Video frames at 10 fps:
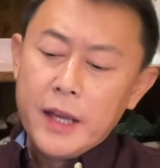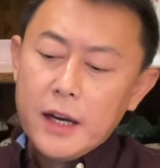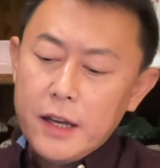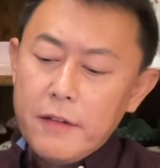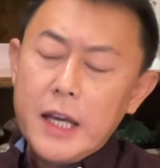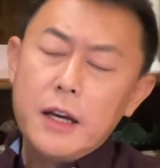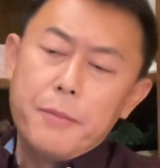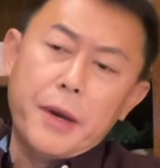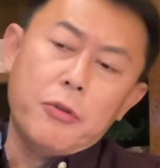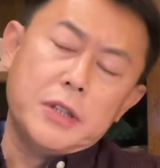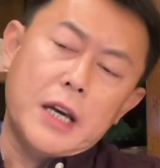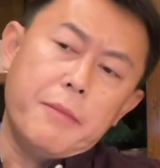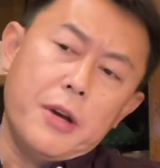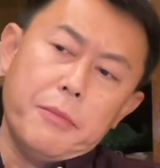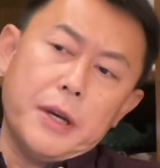另外一个背锅侠
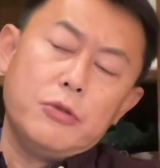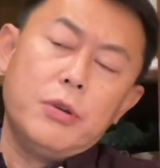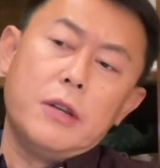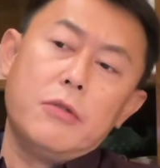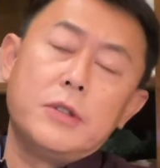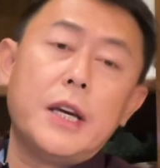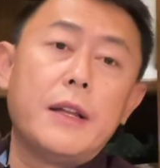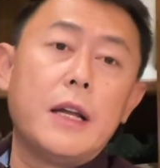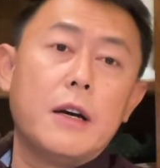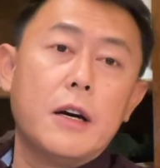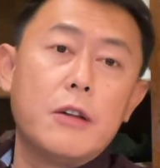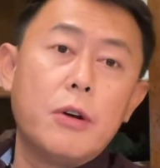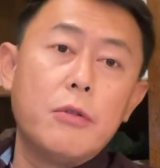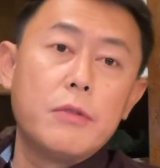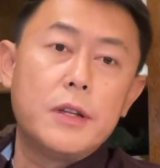比较明确的就是现在的核
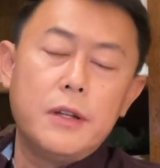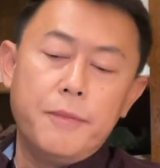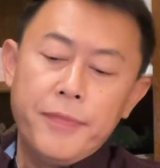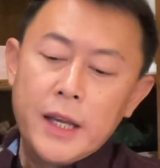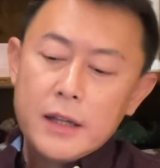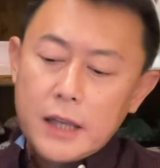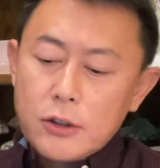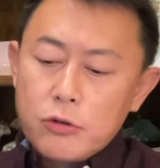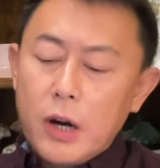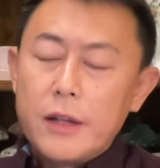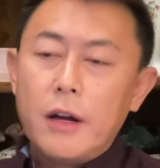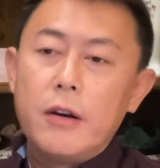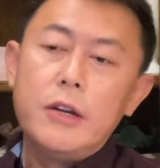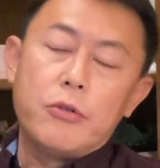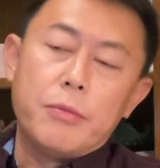酸公司，它创造
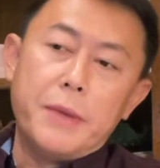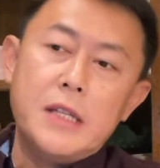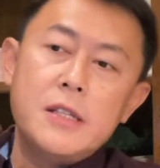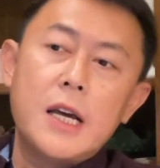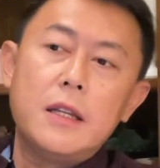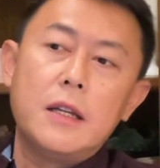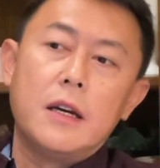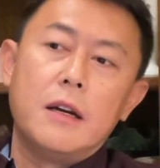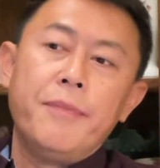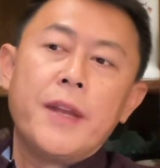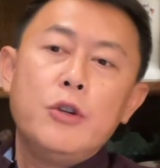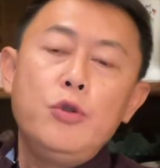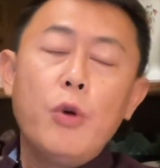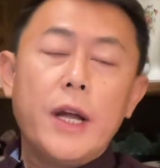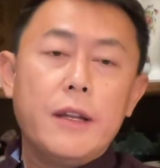了一种民间的
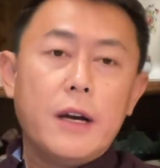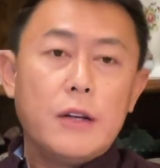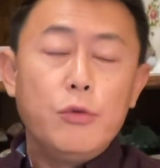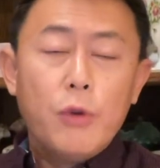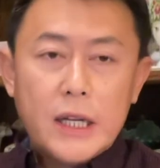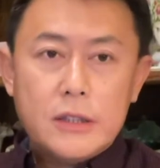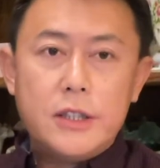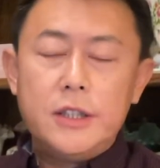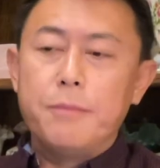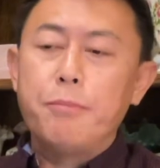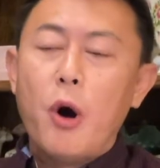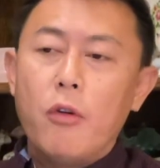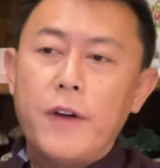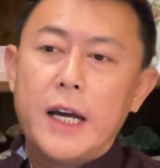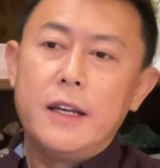怨啊怨气
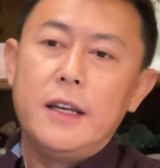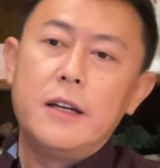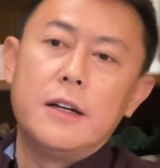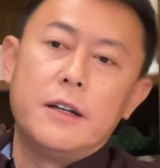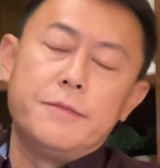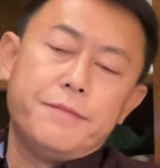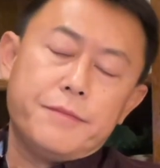爆发的一个